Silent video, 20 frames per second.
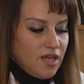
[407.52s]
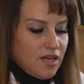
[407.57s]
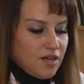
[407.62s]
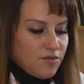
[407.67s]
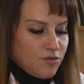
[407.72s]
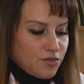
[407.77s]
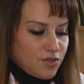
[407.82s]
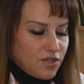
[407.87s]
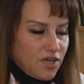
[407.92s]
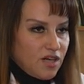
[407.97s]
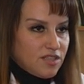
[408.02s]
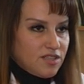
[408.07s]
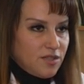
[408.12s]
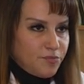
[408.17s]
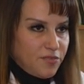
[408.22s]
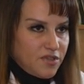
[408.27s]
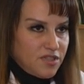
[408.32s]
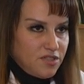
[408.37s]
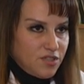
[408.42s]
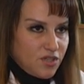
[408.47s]
вот как-то
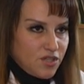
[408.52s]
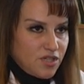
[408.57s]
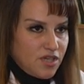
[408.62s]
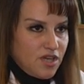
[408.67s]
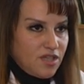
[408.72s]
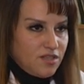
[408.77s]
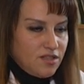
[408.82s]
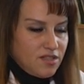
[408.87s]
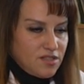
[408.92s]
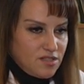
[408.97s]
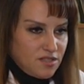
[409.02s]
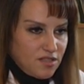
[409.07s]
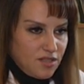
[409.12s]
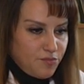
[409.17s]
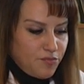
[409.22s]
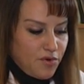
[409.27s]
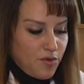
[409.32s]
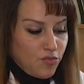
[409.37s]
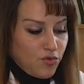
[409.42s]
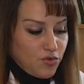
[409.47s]
поддержать нас и
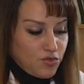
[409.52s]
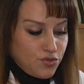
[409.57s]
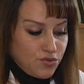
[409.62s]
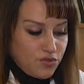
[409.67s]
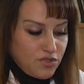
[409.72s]
помочь.